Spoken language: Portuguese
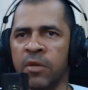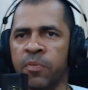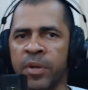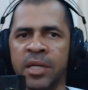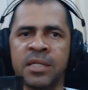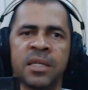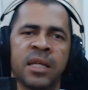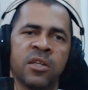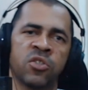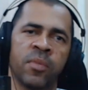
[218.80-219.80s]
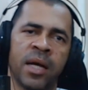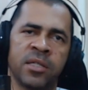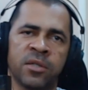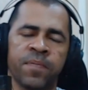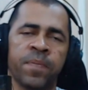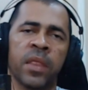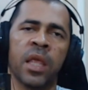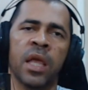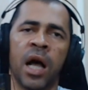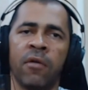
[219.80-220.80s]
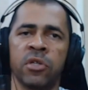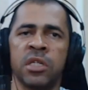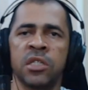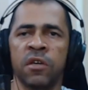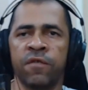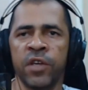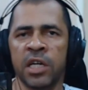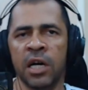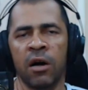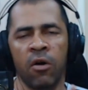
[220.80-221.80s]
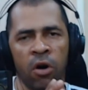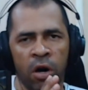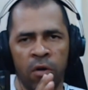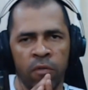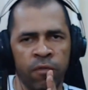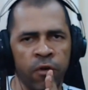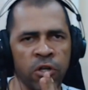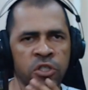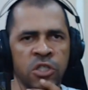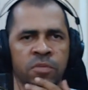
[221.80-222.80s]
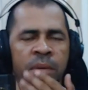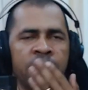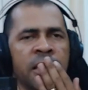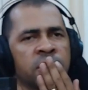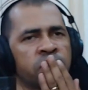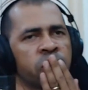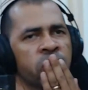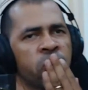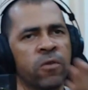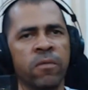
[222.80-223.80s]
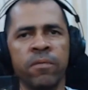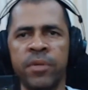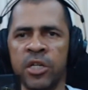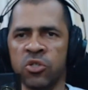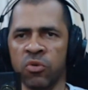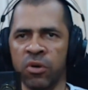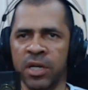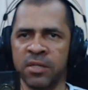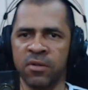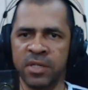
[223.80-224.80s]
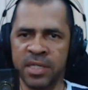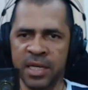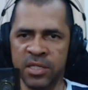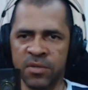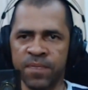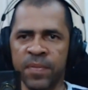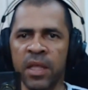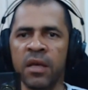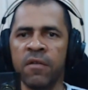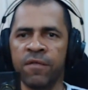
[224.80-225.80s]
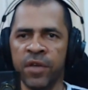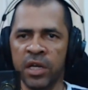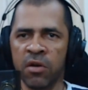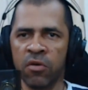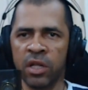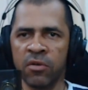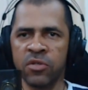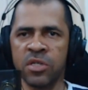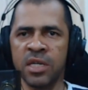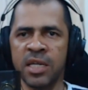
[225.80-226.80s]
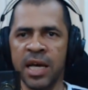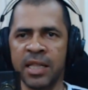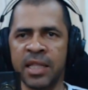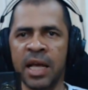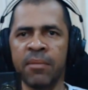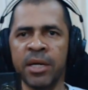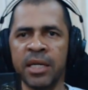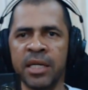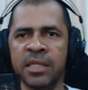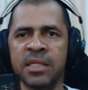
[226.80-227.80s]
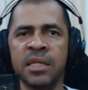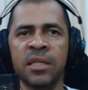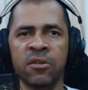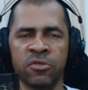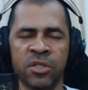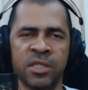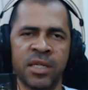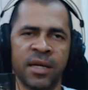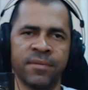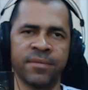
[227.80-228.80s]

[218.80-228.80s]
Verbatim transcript: Presidente Médici. A vocês que ficam, ó, um fortíssimo abraço, um beijo no coração de vocês, fiquem com Deus e até amanhã, se Deus quiser.